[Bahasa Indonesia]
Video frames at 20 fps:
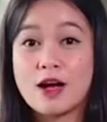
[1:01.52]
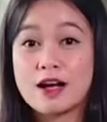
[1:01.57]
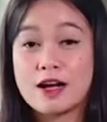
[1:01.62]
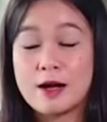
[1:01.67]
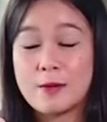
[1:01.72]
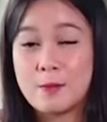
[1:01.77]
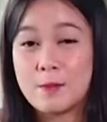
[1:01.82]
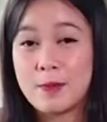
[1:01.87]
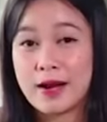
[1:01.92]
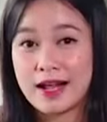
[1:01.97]

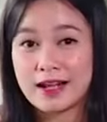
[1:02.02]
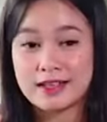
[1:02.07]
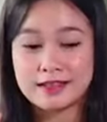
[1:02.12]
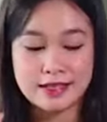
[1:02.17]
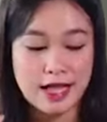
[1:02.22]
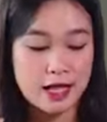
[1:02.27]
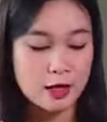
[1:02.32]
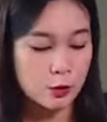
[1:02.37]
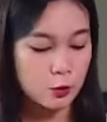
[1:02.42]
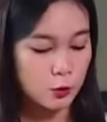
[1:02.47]
ngegeprek
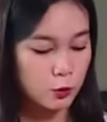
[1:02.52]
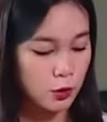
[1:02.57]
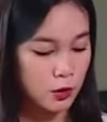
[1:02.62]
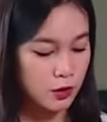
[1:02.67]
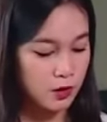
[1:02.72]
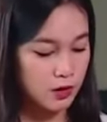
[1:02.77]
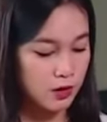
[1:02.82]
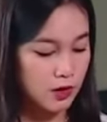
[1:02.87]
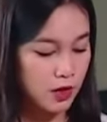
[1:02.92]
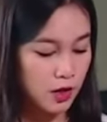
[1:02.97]
satu
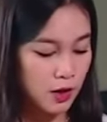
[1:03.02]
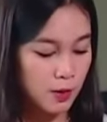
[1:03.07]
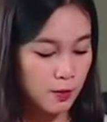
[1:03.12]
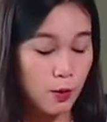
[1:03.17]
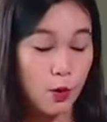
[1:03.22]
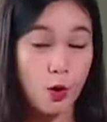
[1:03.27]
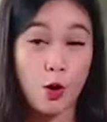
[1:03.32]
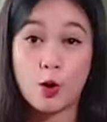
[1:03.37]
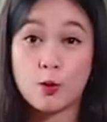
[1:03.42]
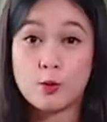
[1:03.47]

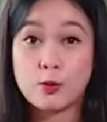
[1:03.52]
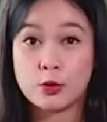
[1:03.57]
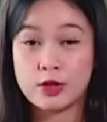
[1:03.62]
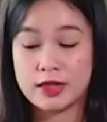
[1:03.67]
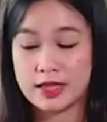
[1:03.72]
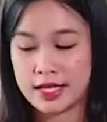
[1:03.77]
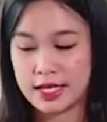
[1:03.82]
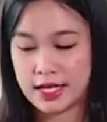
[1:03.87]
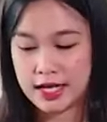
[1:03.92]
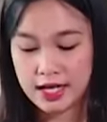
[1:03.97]
bawang
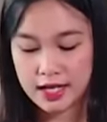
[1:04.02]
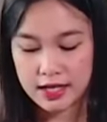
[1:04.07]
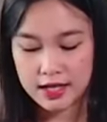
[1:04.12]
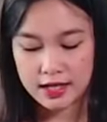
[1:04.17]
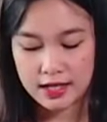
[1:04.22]
putih,